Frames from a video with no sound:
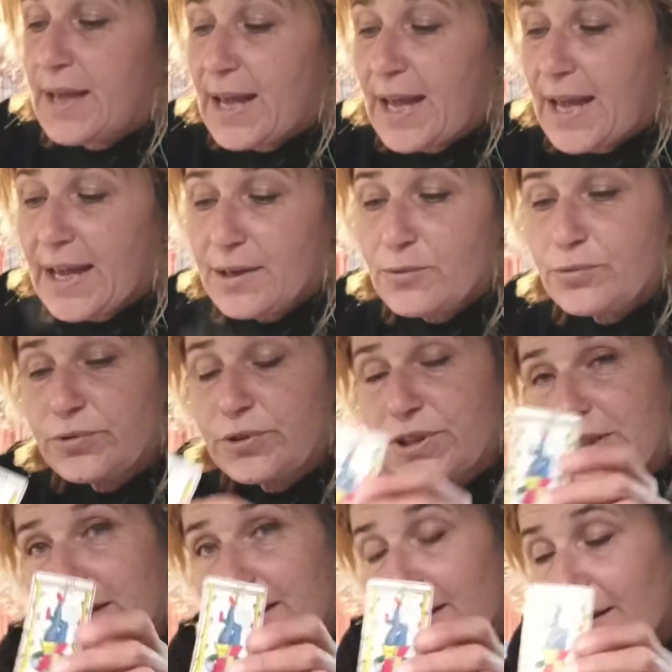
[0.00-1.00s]
À
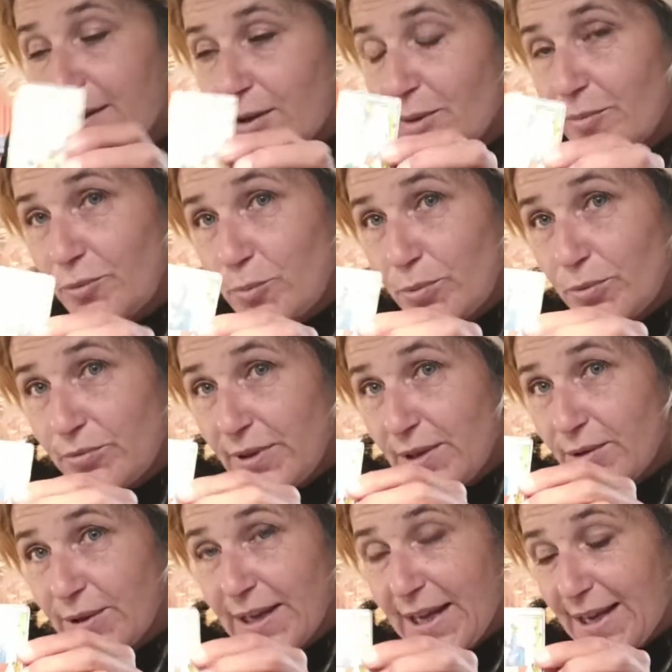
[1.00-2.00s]
accoucher, comme vous pouvez
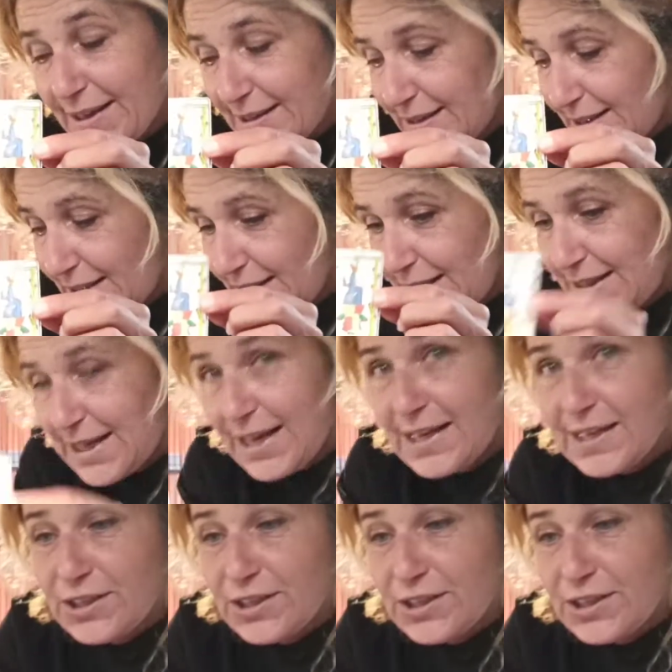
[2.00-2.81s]
le regarder, il a les